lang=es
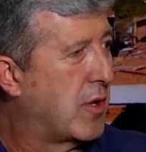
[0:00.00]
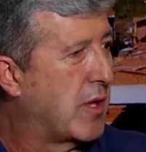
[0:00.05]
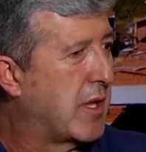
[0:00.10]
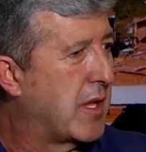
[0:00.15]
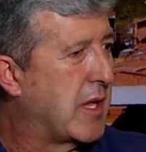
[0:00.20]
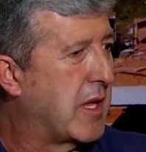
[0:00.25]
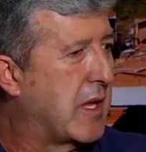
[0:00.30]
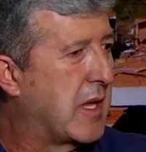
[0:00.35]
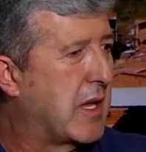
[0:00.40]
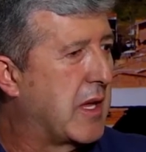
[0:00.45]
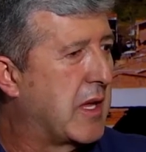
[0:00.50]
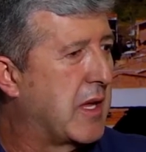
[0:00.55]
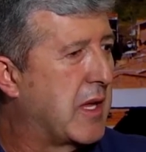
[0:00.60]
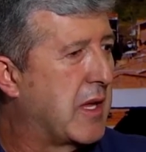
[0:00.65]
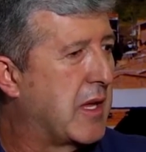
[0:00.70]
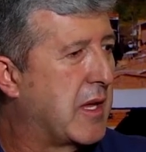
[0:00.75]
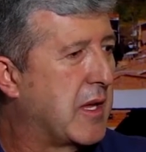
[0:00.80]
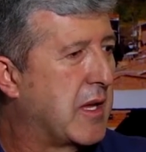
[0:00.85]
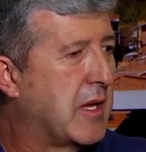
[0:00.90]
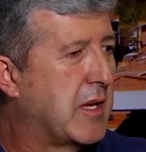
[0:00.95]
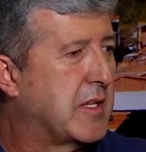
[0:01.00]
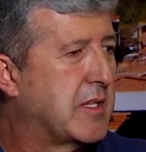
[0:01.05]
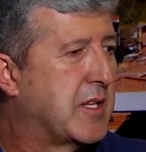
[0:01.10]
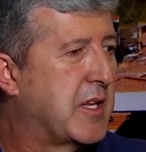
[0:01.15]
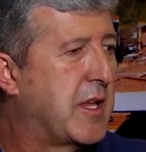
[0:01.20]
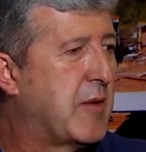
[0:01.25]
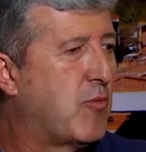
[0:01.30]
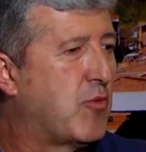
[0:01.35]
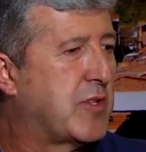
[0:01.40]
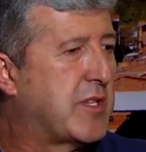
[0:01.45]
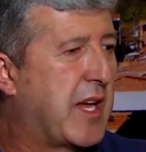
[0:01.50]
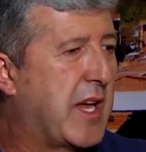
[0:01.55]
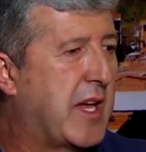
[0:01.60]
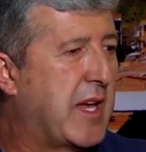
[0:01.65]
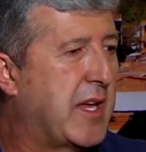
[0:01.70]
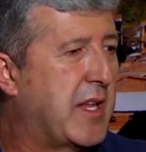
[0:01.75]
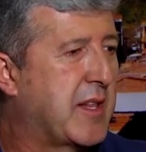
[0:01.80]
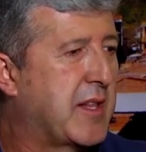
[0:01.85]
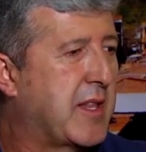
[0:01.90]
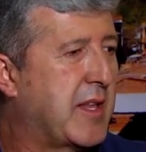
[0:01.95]
Eh, sí, de mucha
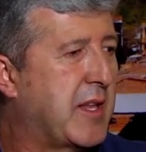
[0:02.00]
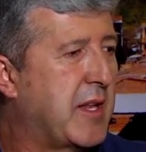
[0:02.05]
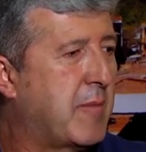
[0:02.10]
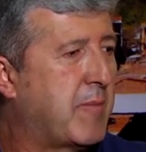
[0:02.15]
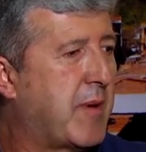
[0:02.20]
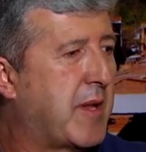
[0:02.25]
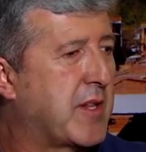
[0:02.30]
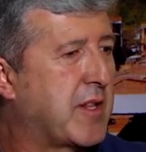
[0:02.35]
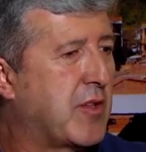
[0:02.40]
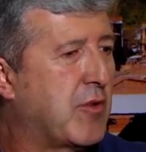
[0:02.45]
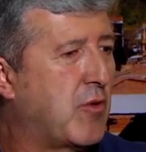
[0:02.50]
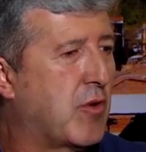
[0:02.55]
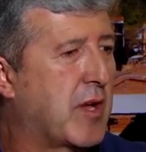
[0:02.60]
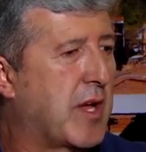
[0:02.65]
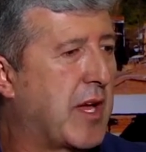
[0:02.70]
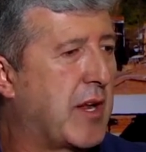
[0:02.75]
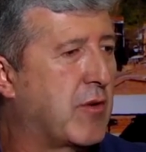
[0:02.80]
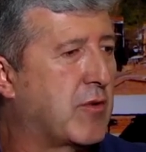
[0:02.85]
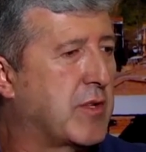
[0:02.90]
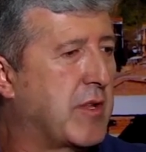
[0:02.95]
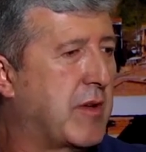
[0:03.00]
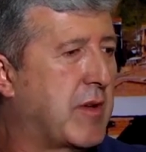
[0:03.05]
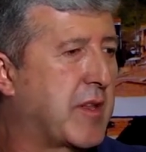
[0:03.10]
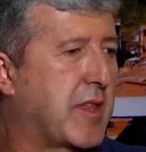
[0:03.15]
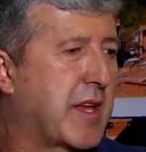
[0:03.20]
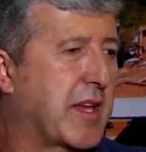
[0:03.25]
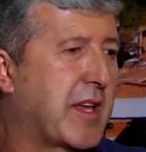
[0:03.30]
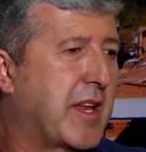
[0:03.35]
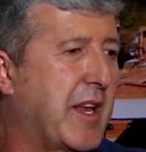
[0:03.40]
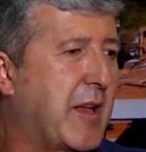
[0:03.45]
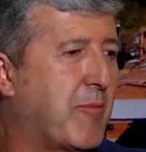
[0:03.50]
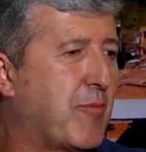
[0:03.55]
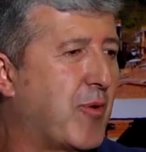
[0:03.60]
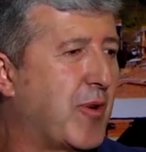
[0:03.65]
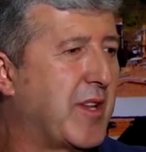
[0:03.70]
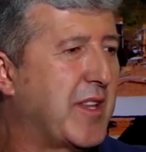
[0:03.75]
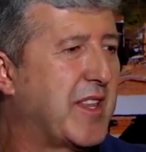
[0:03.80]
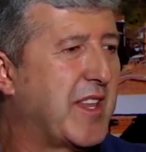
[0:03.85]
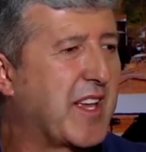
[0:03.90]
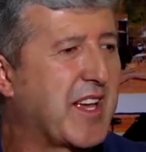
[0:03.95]
gente del partido, Carlos, de verdad que la
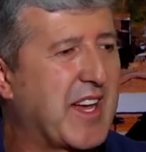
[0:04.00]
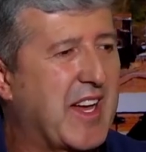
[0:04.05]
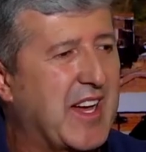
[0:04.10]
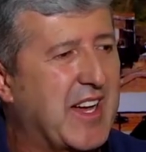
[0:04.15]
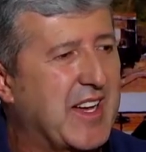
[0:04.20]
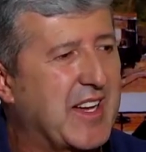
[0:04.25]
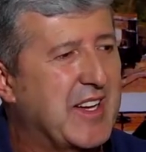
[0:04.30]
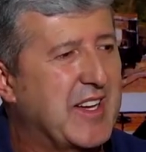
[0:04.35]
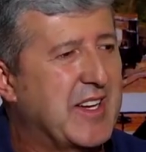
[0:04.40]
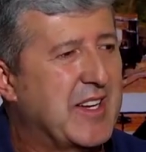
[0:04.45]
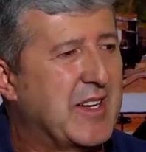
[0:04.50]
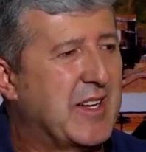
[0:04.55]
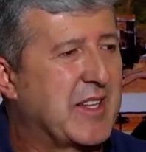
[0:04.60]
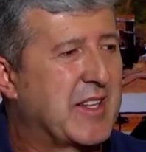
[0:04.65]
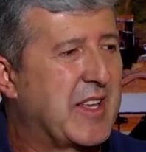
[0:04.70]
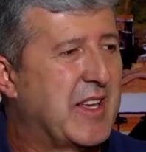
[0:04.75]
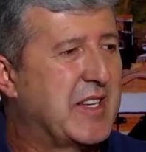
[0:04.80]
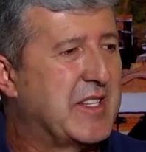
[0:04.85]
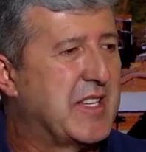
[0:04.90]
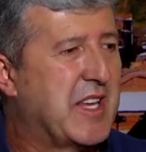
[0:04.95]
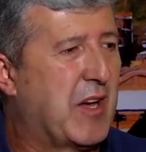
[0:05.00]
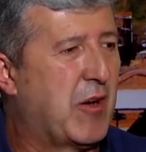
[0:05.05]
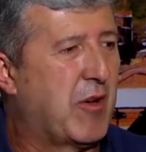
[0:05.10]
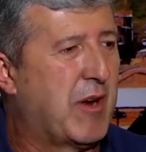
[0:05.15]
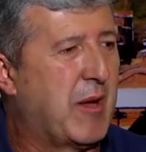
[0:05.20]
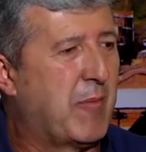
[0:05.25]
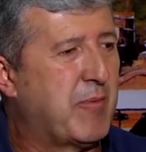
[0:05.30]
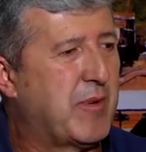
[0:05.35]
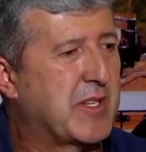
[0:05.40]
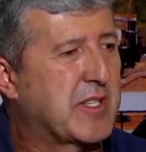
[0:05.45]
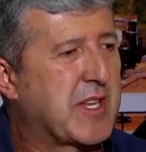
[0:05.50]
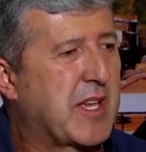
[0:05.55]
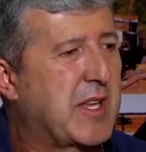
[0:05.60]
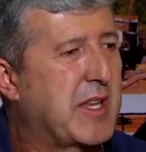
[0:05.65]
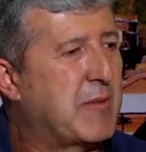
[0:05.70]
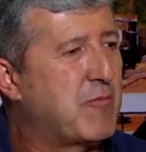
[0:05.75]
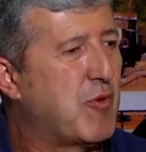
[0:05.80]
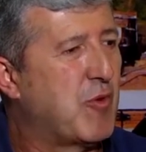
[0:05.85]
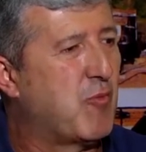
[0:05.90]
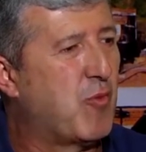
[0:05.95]
política, te decía ahora pues que
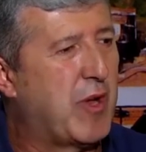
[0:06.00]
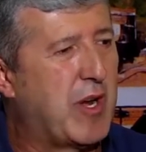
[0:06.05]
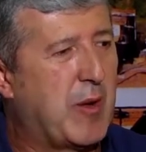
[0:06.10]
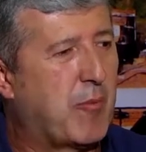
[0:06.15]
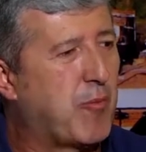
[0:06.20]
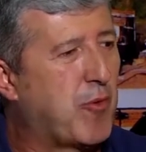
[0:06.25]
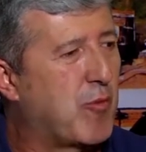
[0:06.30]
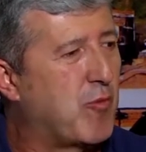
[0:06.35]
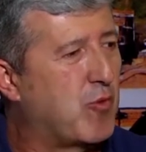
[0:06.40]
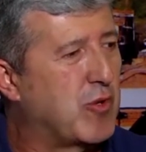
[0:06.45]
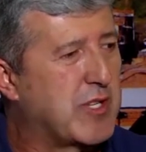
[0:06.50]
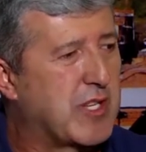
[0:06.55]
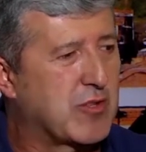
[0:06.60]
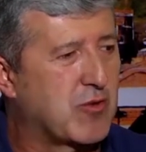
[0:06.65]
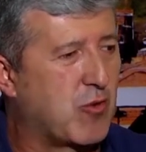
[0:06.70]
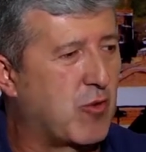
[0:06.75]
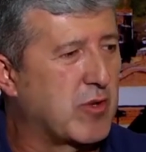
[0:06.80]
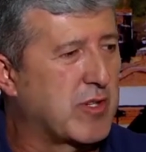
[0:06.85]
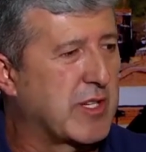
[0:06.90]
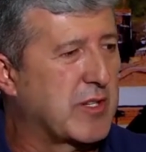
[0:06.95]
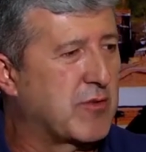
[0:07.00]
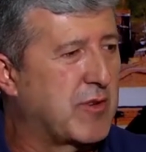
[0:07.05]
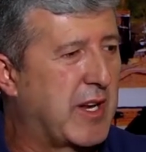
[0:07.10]
es muy buena por muchas cosas.